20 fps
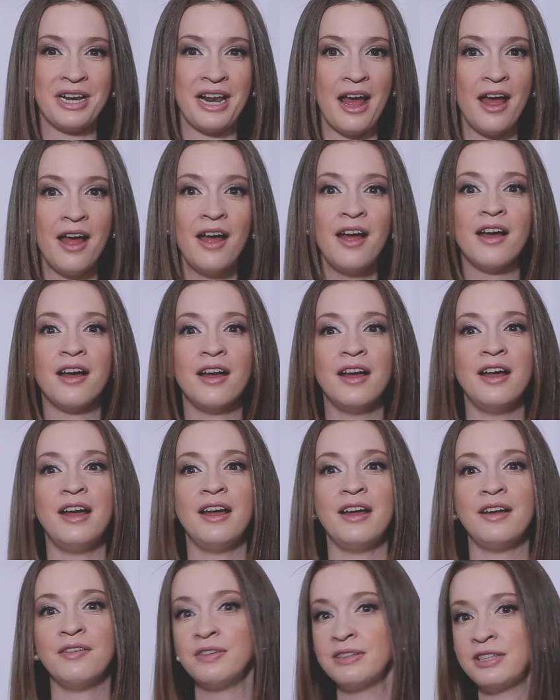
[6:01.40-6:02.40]
lá,
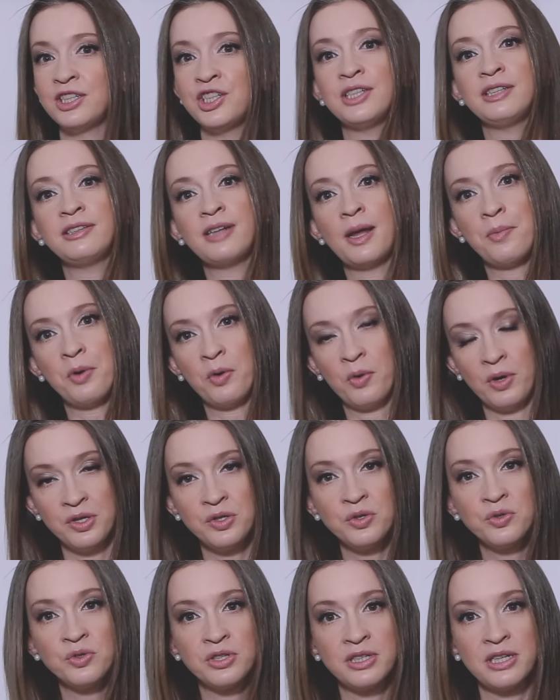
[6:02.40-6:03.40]
você já sabe
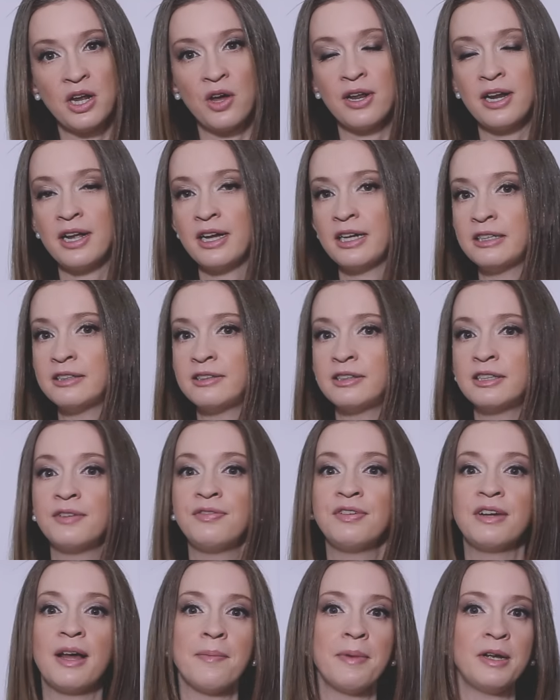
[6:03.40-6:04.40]
quanto custa a hora extra,
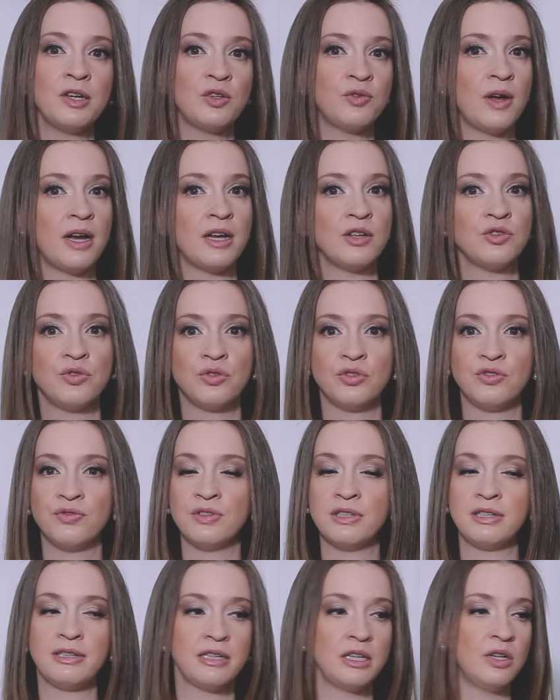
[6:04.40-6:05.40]
fica mais fácil de
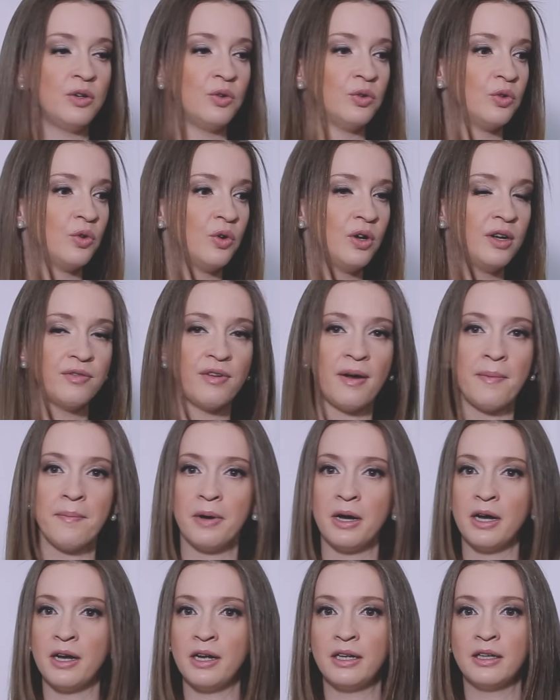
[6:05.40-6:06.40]
você, o noivo, a
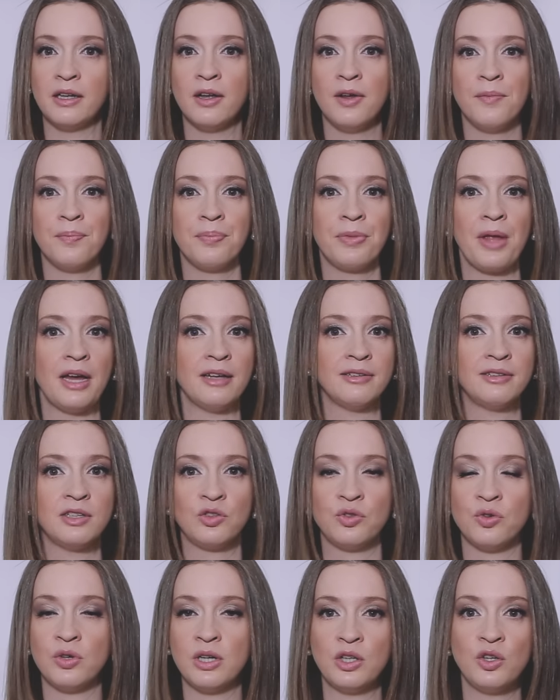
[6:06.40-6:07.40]
mãe, a
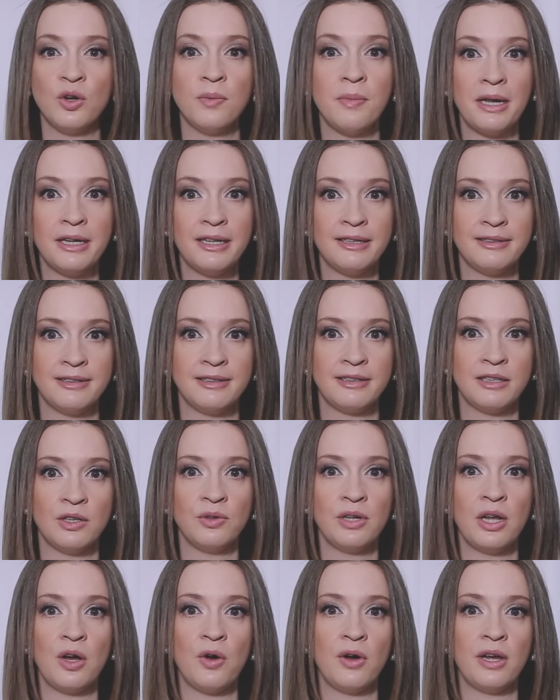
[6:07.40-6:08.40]
assessora tomar a decisão
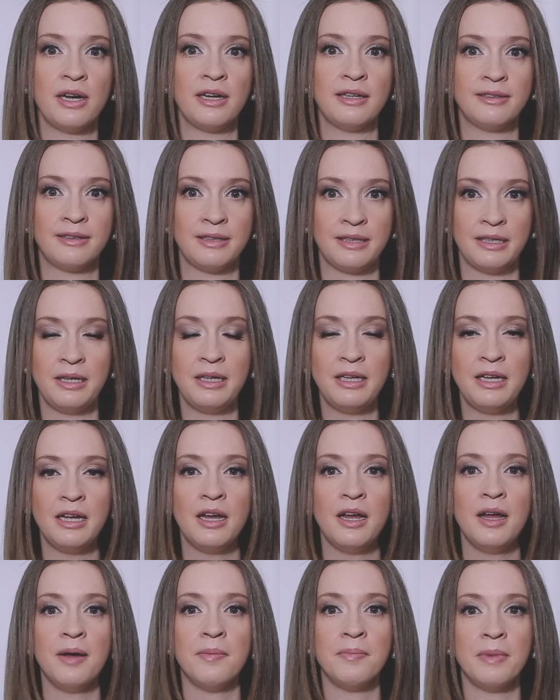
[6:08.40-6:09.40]
na hora se
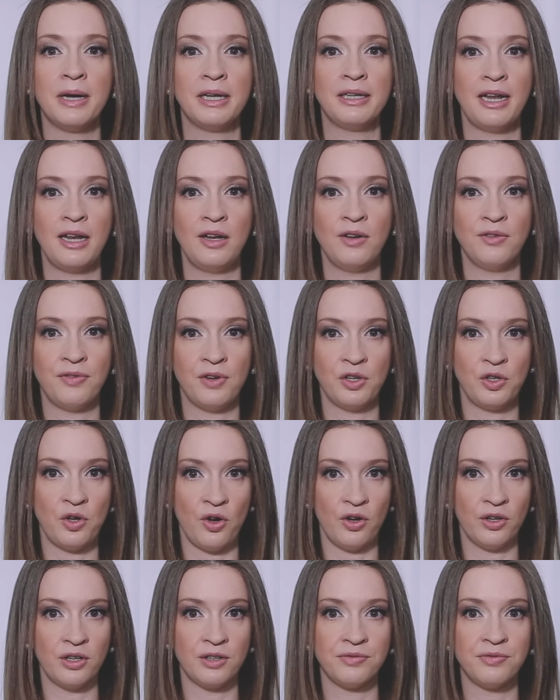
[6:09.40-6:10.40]
mantém o
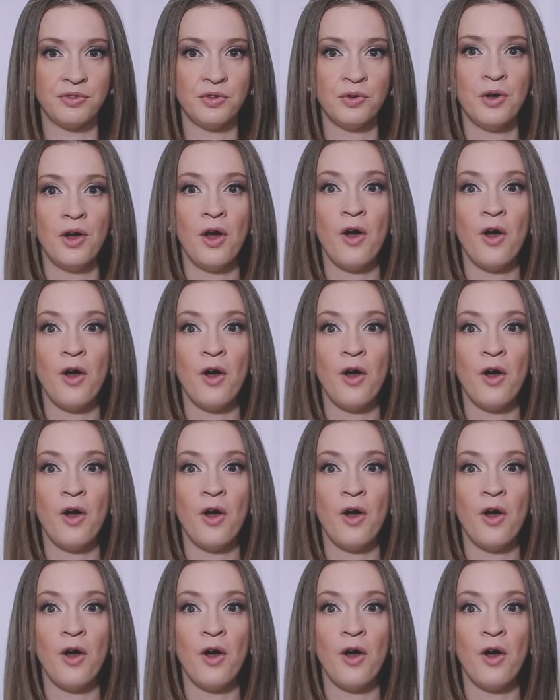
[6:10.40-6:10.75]
fotógrafo